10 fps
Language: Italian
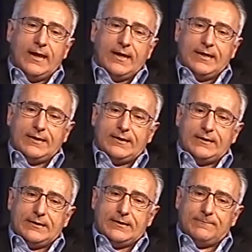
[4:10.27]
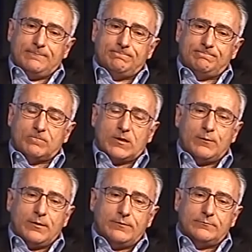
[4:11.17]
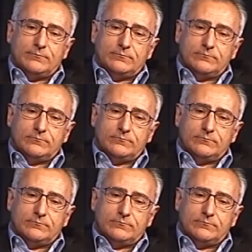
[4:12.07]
E, ehm, ehm,